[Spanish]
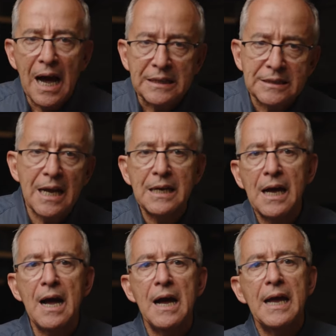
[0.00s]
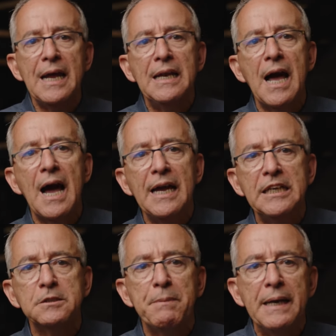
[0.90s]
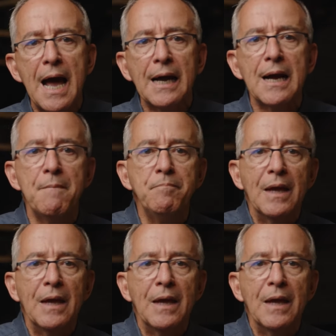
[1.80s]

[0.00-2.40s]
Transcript: acelga, en la espinaca,